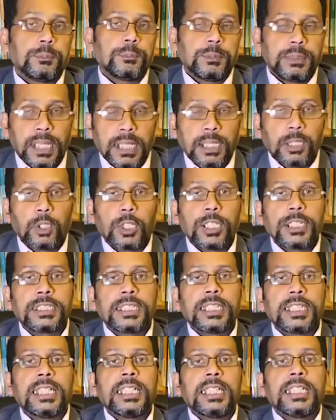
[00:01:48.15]
বিধান
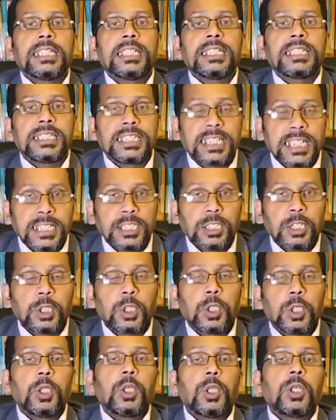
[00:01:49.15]
রয়েছে সেই
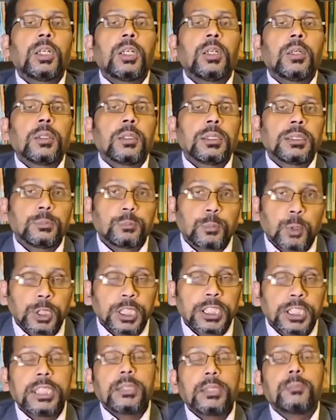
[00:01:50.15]
জন্য
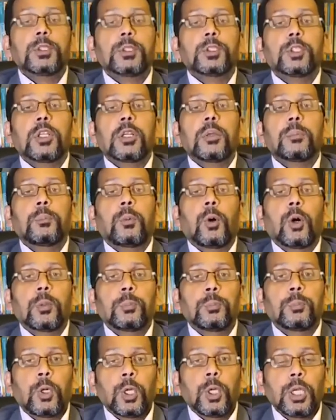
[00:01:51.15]
প্রতি তিন বছর পর
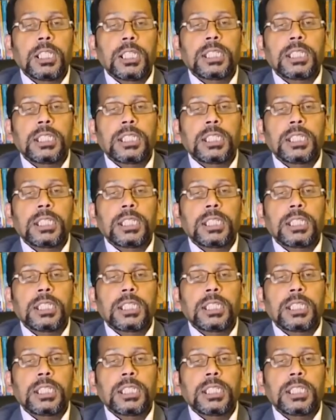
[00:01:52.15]
পর